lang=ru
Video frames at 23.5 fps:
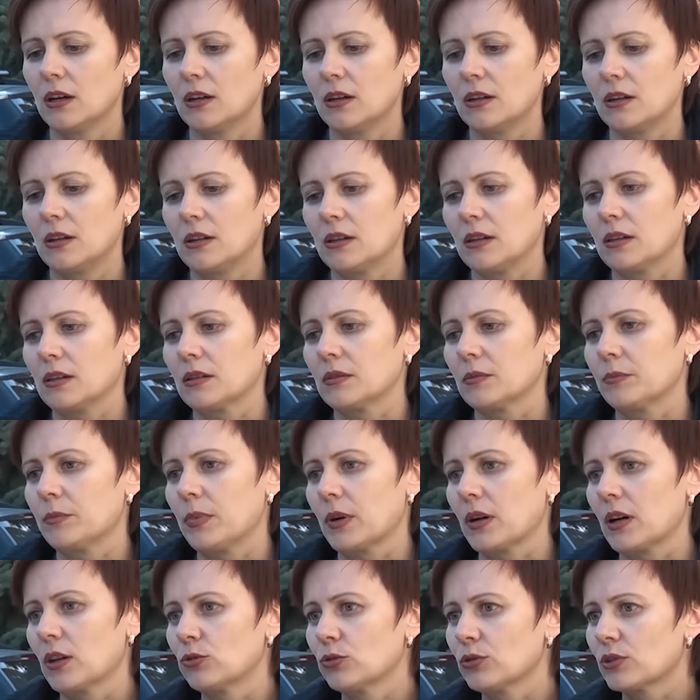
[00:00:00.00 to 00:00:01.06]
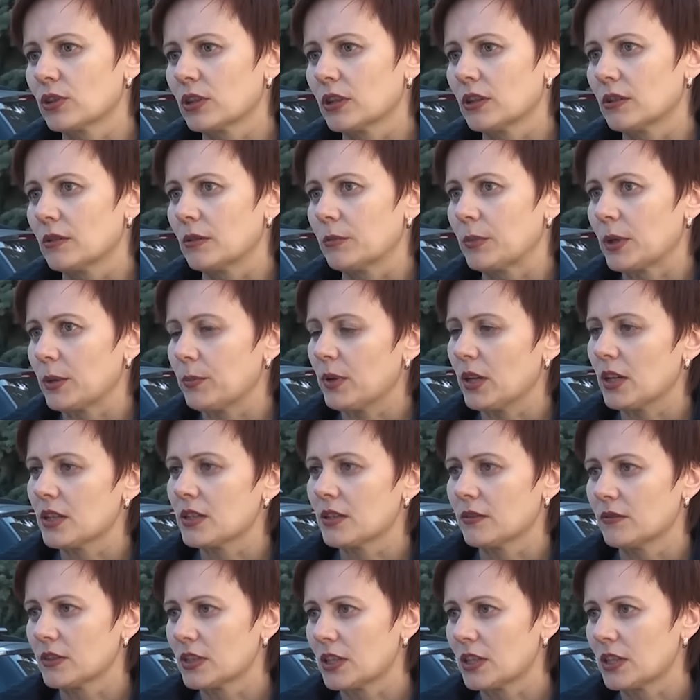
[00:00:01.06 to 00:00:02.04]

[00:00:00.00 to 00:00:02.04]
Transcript: а, которые предприятие